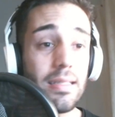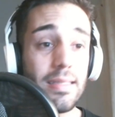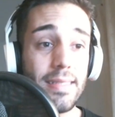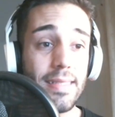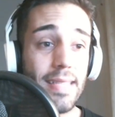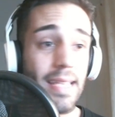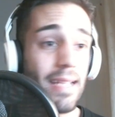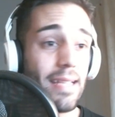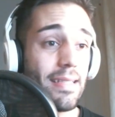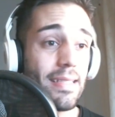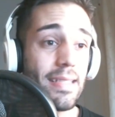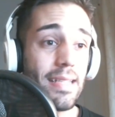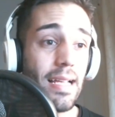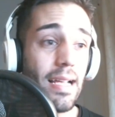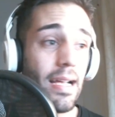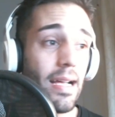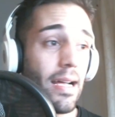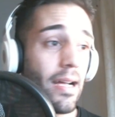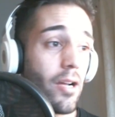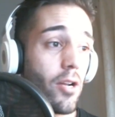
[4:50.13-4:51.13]

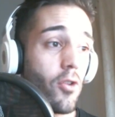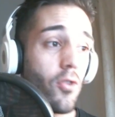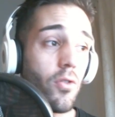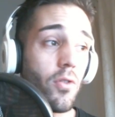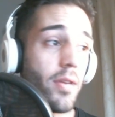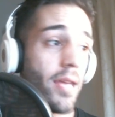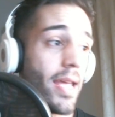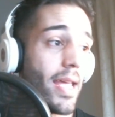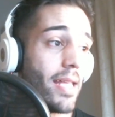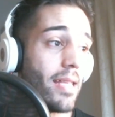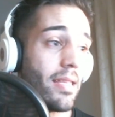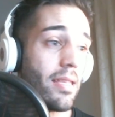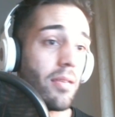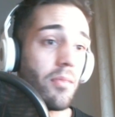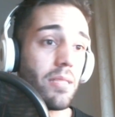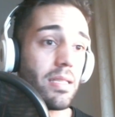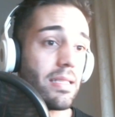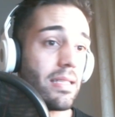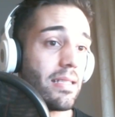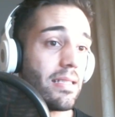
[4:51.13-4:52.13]
senza
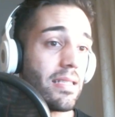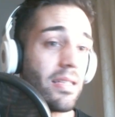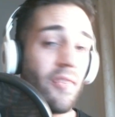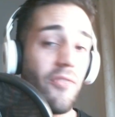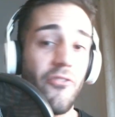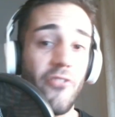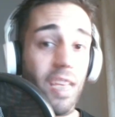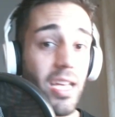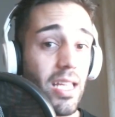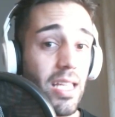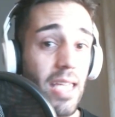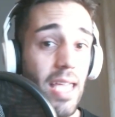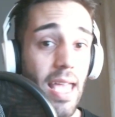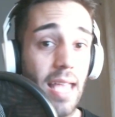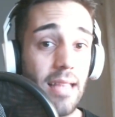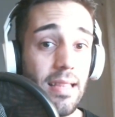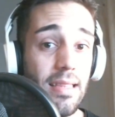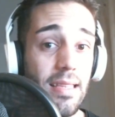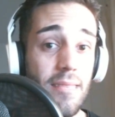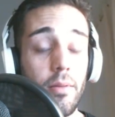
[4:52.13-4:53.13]
connettermi, senza fare
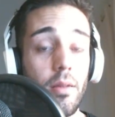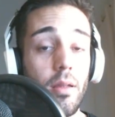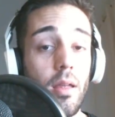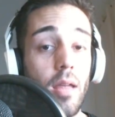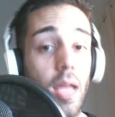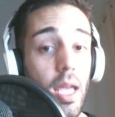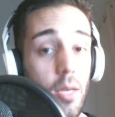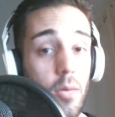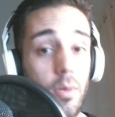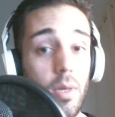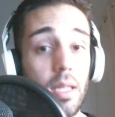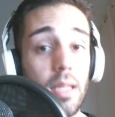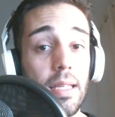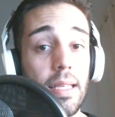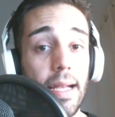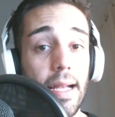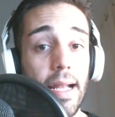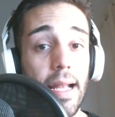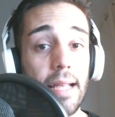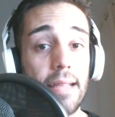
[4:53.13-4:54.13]
niente e
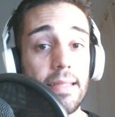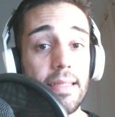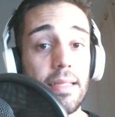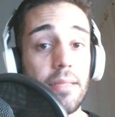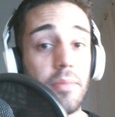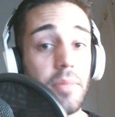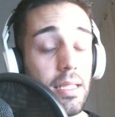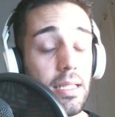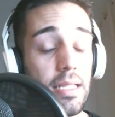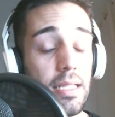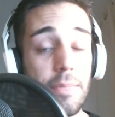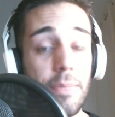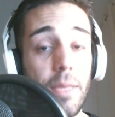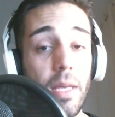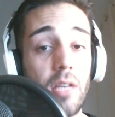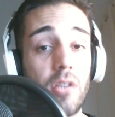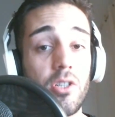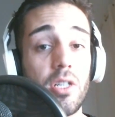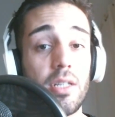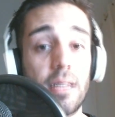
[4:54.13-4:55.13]
quindi ragazzi mi
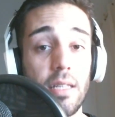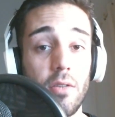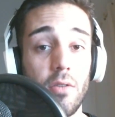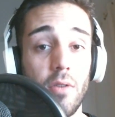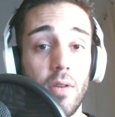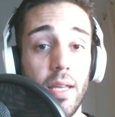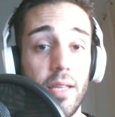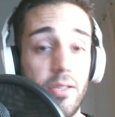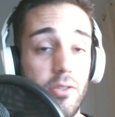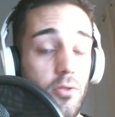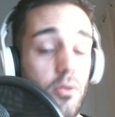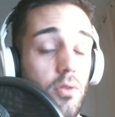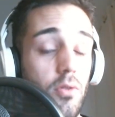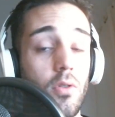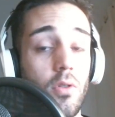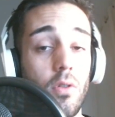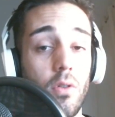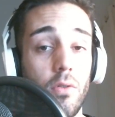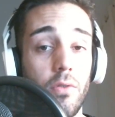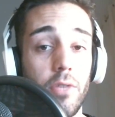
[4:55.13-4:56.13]
dispiace se non
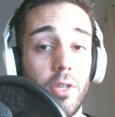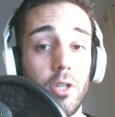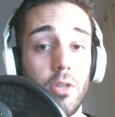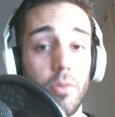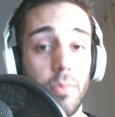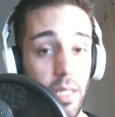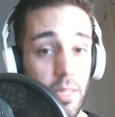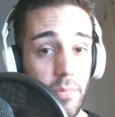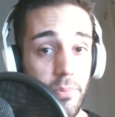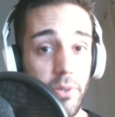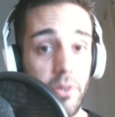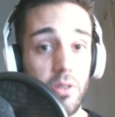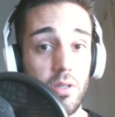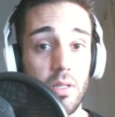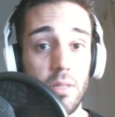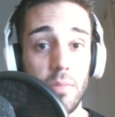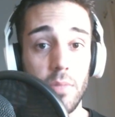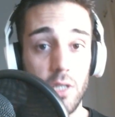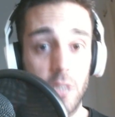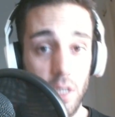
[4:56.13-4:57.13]
escono video per i
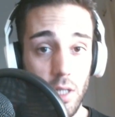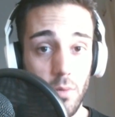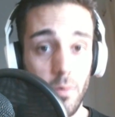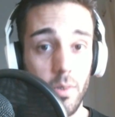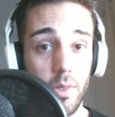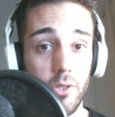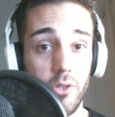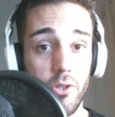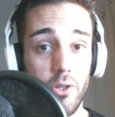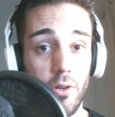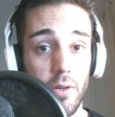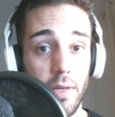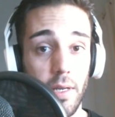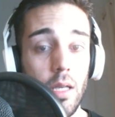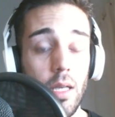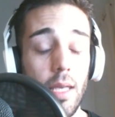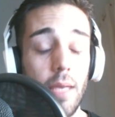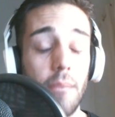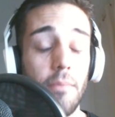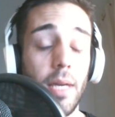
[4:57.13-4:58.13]
prossimi 5 giorni.